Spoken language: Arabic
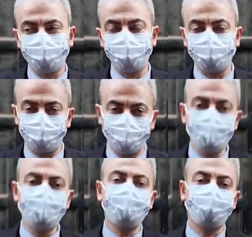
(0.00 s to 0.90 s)
دي
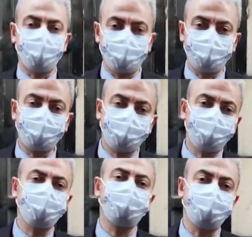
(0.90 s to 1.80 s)
فعلا احنا
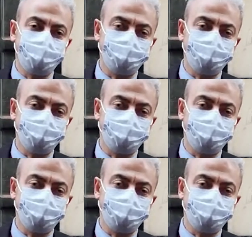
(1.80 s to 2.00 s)
ناويين